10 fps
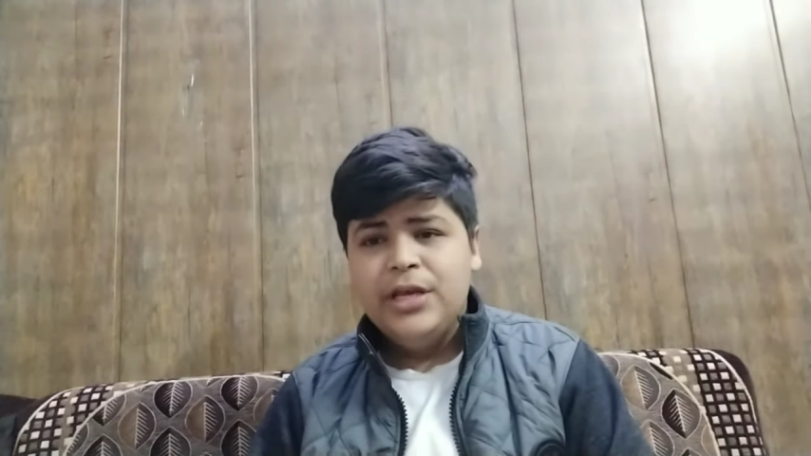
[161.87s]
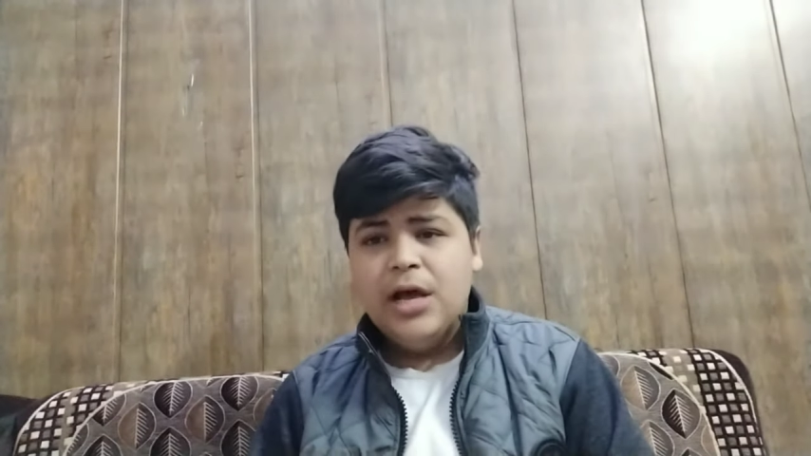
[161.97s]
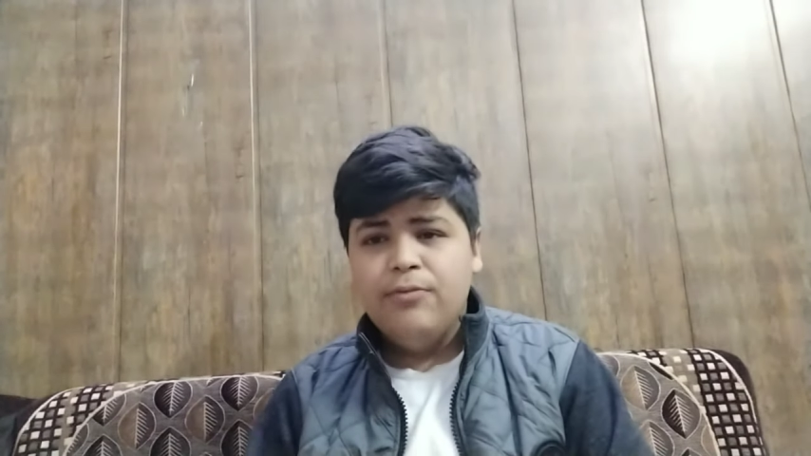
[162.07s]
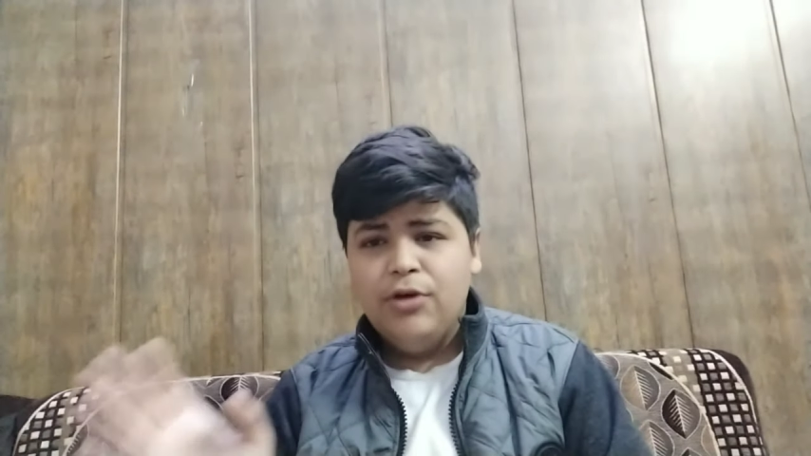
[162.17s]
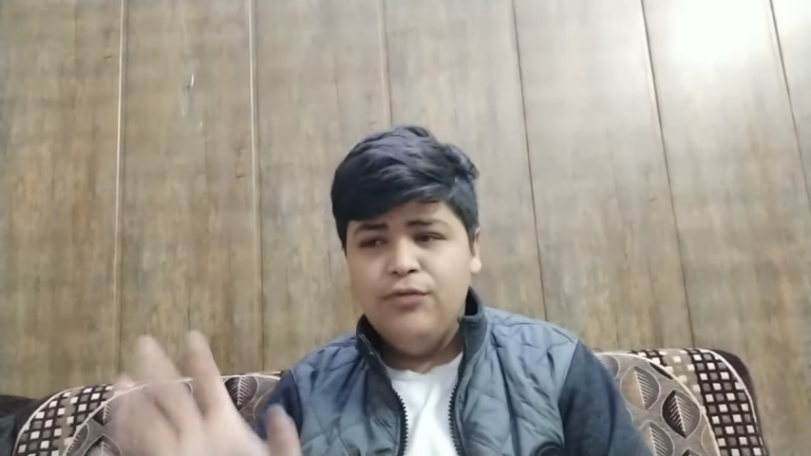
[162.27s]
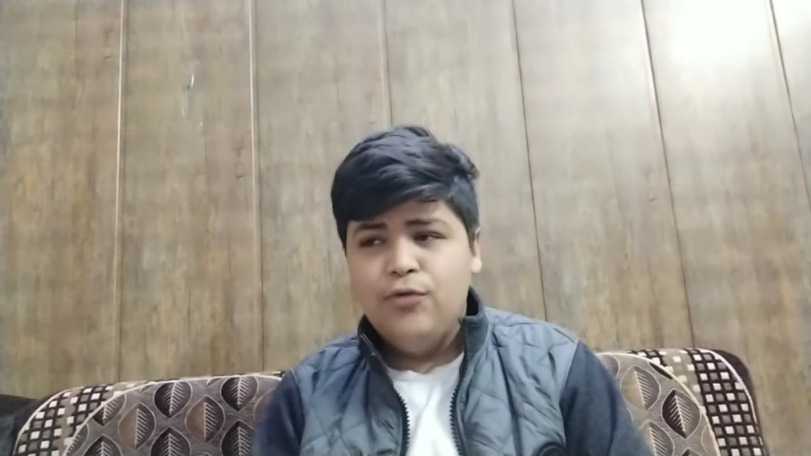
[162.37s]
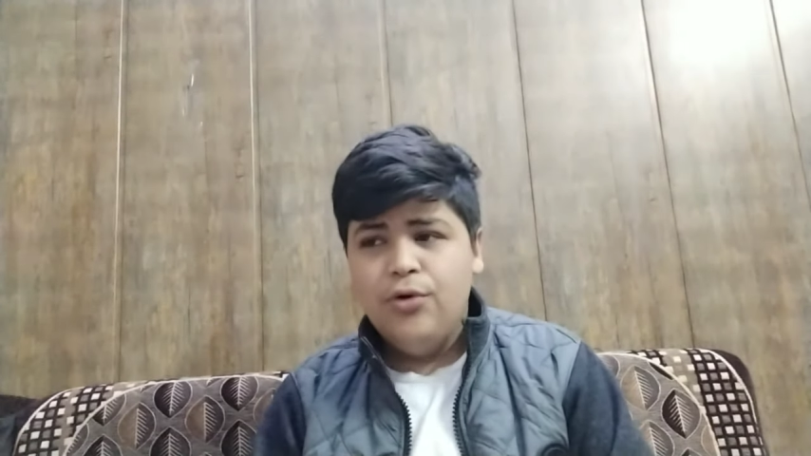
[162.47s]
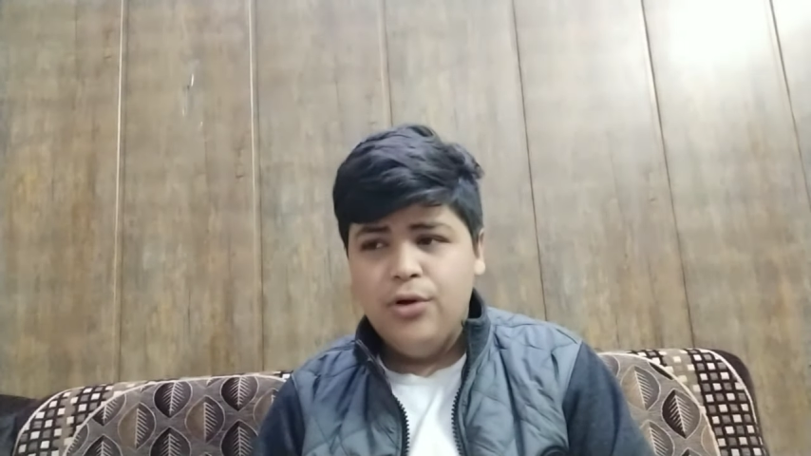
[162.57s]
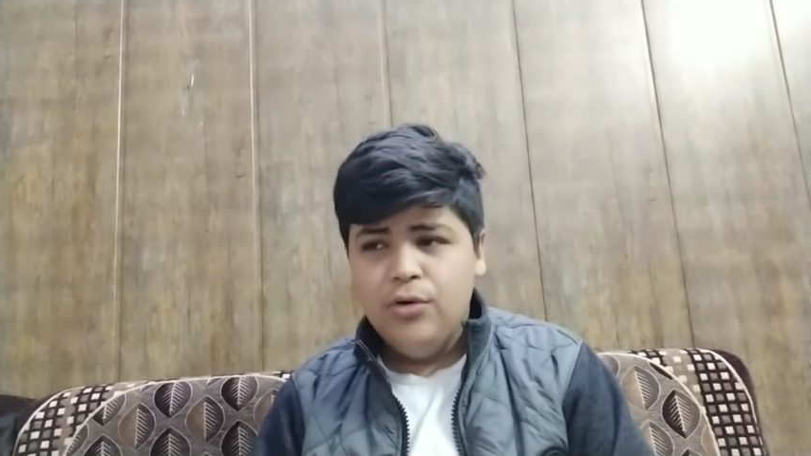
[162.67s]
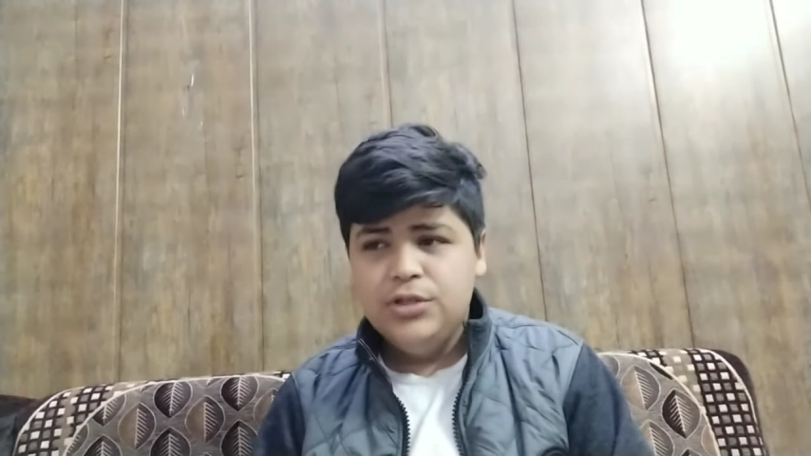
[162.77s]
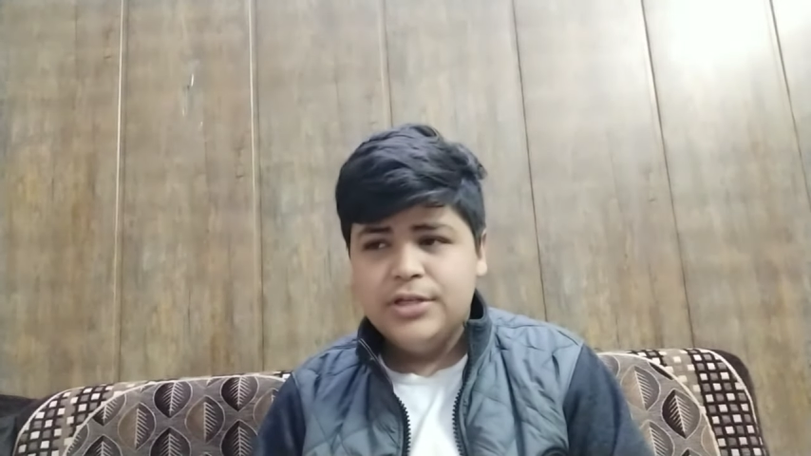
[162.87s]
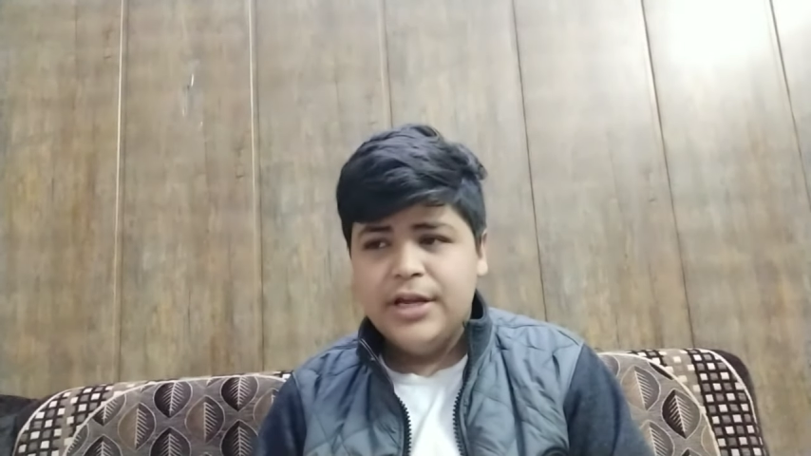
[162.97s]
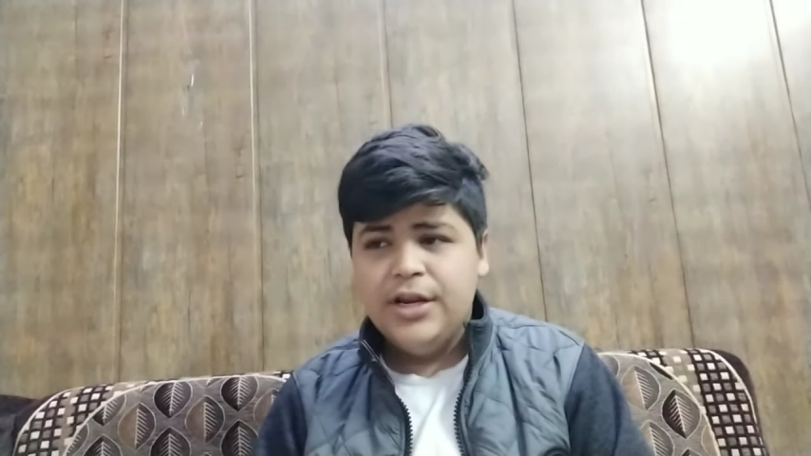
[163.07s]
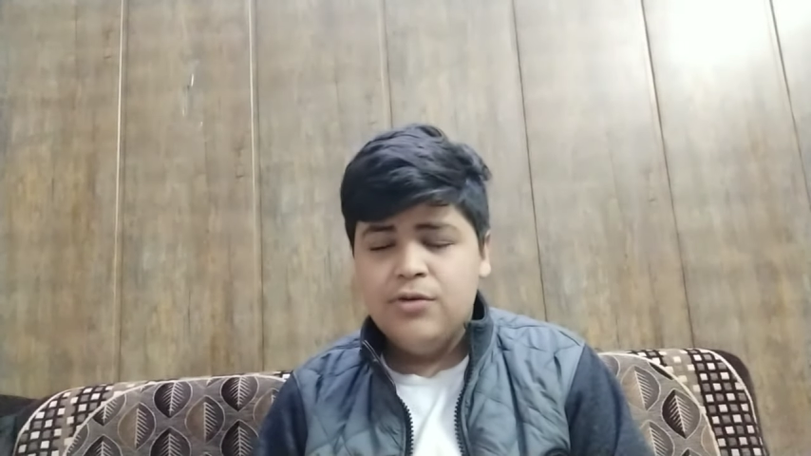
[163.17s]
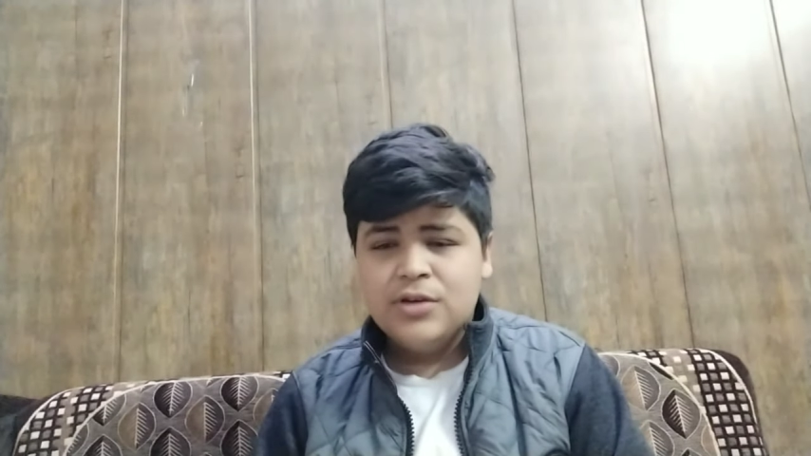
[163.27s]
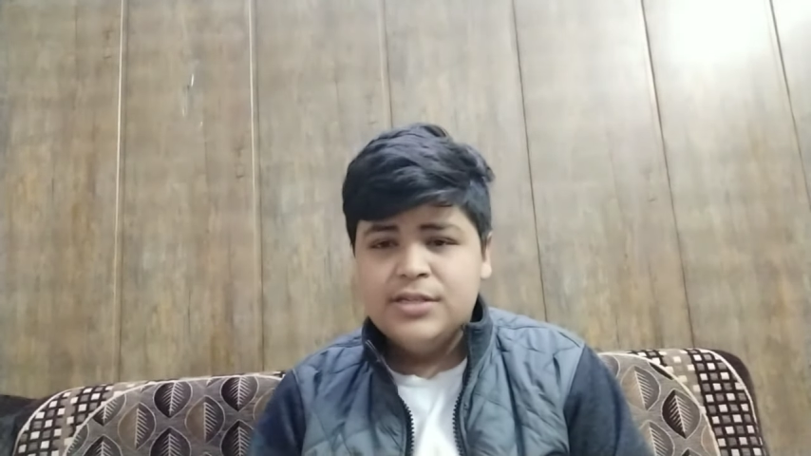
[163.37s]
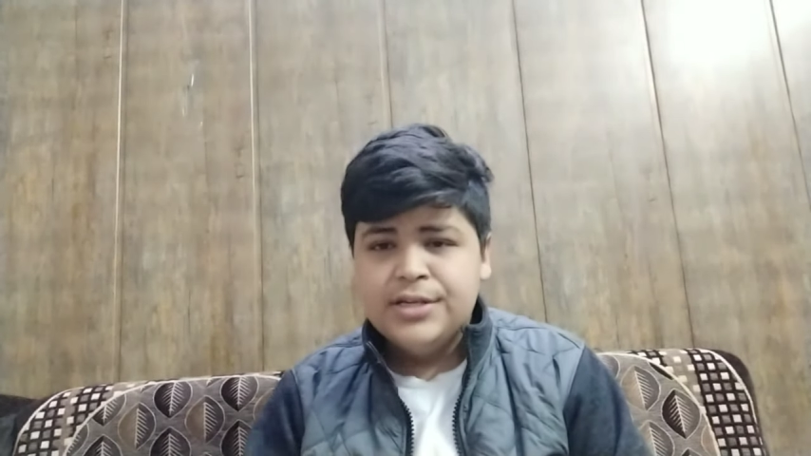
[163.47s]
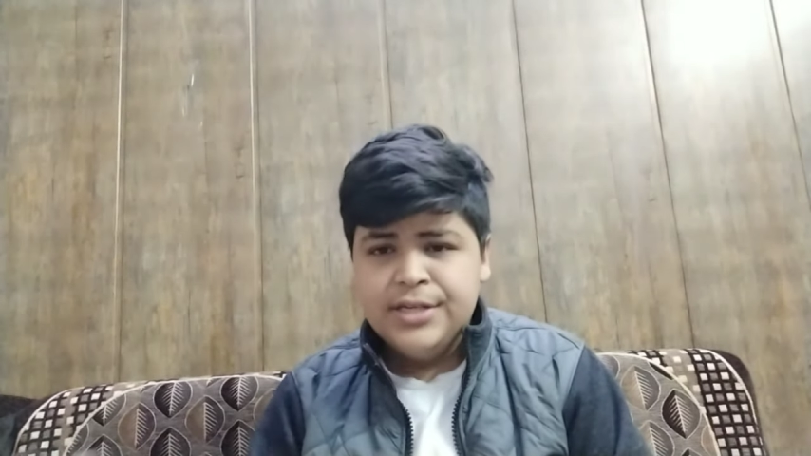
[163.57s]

या हम कोई फ़ोन लॉन्च कर रहे हैं उसका